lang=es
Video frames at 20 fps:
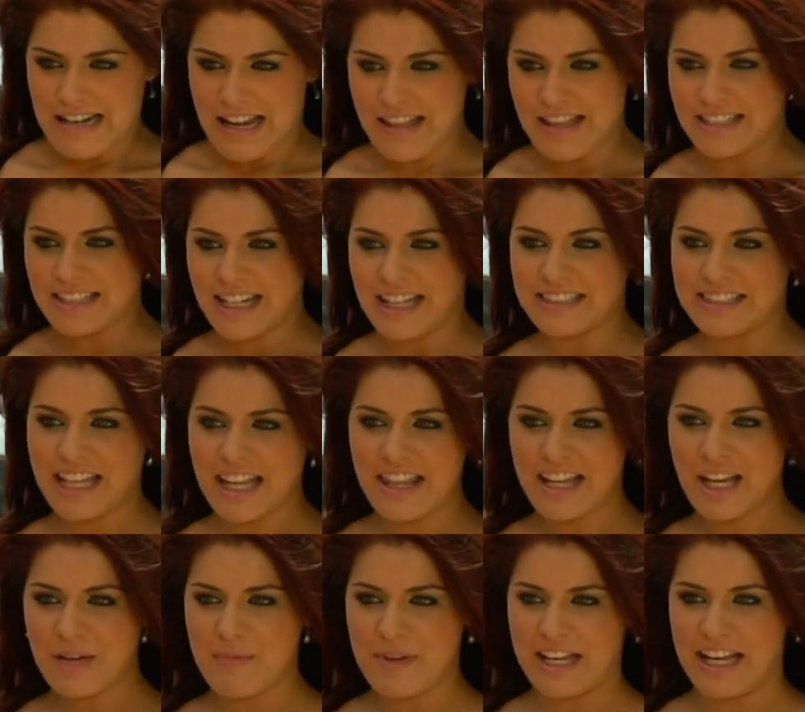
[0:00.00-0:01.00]
La
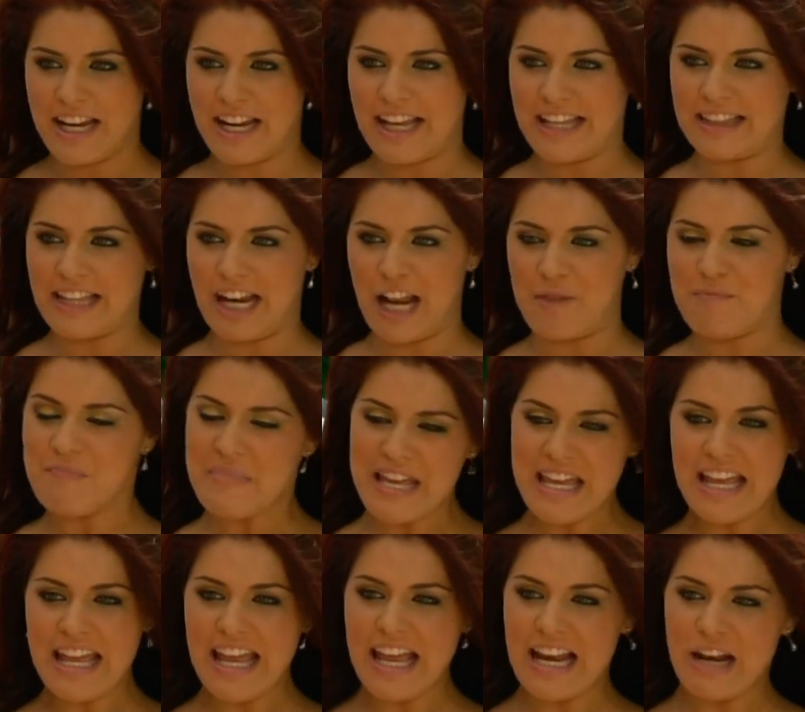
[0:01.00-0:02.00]
desgraciada que me quiere quitar a mí,